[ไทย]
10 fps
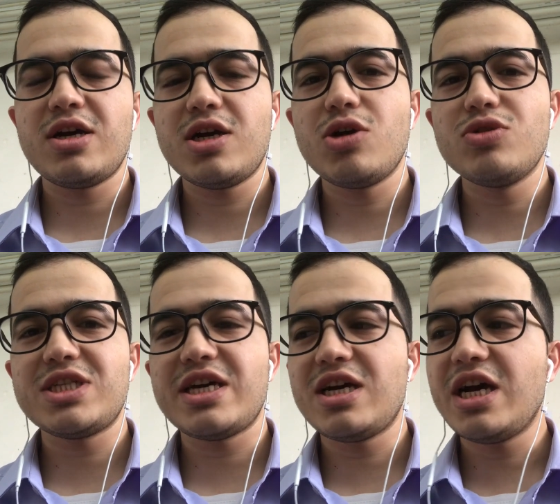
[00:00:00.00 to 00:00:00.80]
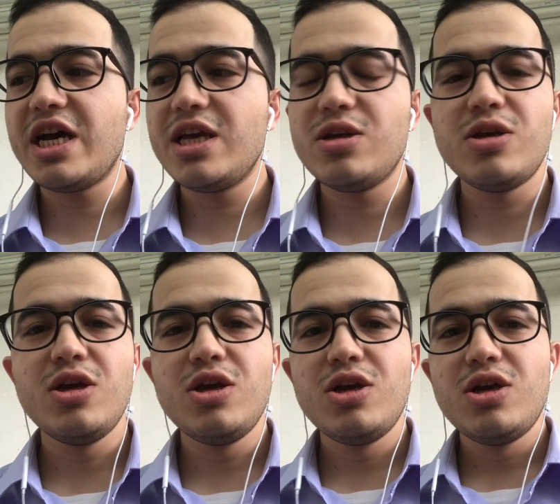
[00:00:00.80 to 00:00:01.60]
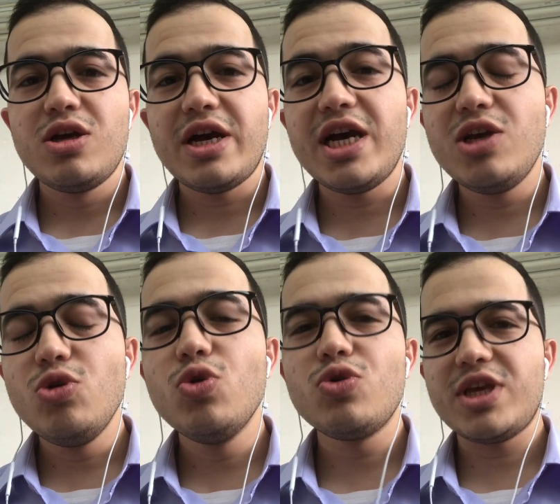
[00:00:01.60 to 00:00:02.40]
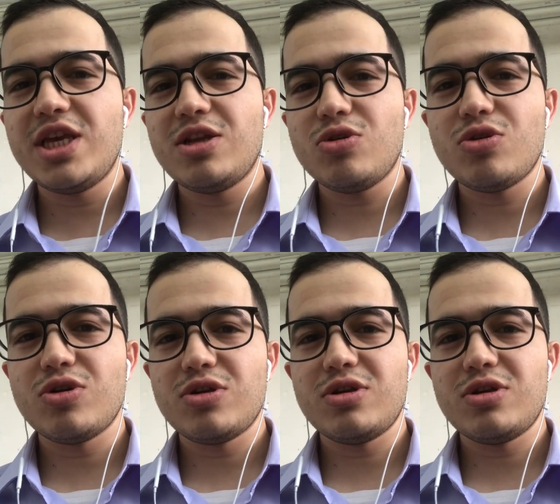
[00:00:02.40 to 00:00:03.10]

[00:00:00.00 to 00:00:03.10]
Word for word: เขาจะให้ให้ลูกกินก่อน